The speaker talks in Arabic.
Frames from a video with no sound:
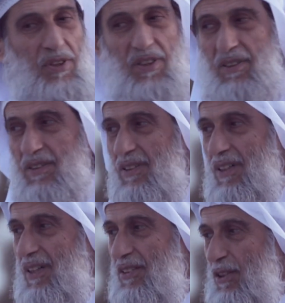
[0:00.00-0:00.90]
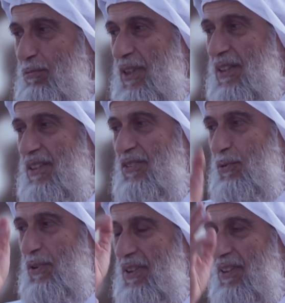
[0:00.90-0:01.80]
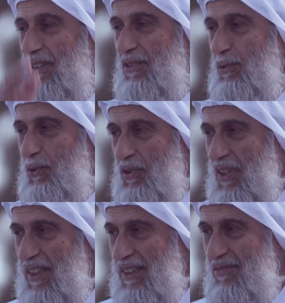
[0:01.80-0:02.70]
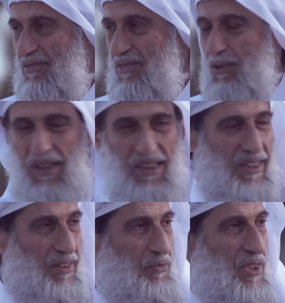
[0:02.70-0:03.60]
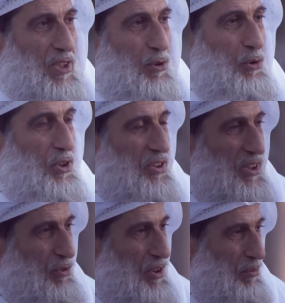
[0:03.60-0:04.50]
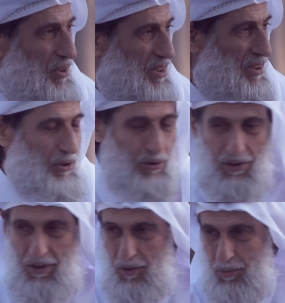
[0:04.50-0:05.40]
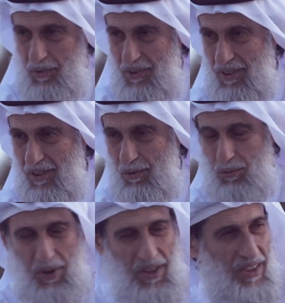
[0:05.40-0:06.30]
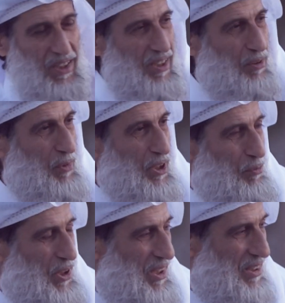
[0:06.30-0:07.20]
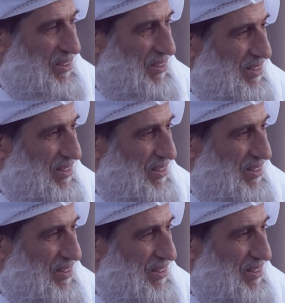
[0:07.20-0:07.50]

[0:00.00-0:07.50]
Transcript: يبني آه. عشان مثلا يسوي يسوون شارع وهكذا وايش يعطونا من الاكل يقول خبز وماي ملح